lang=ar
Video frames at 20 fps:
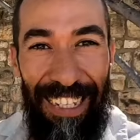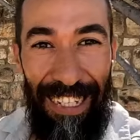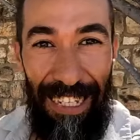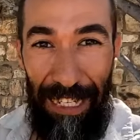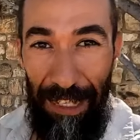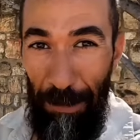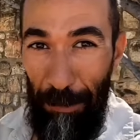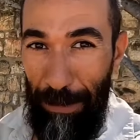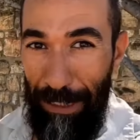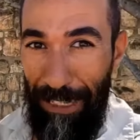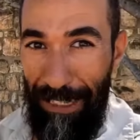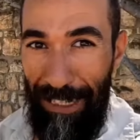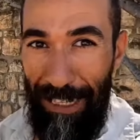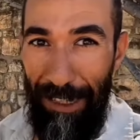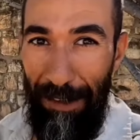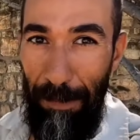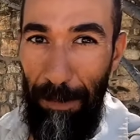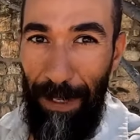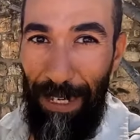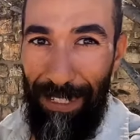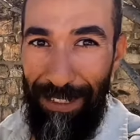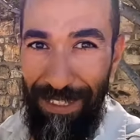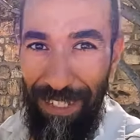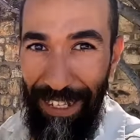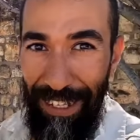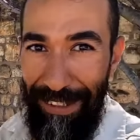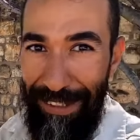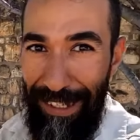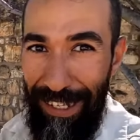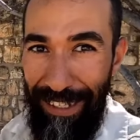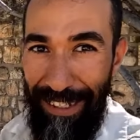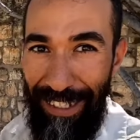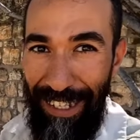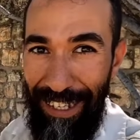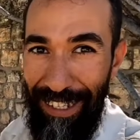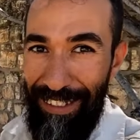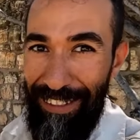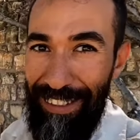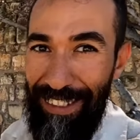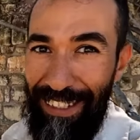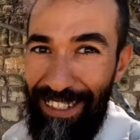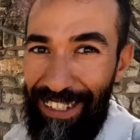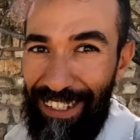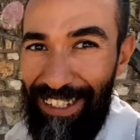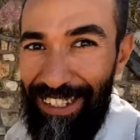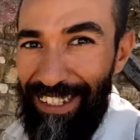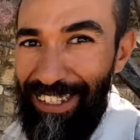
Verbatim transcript: اخيرا وصلت للبلاصه ها هي هي هذه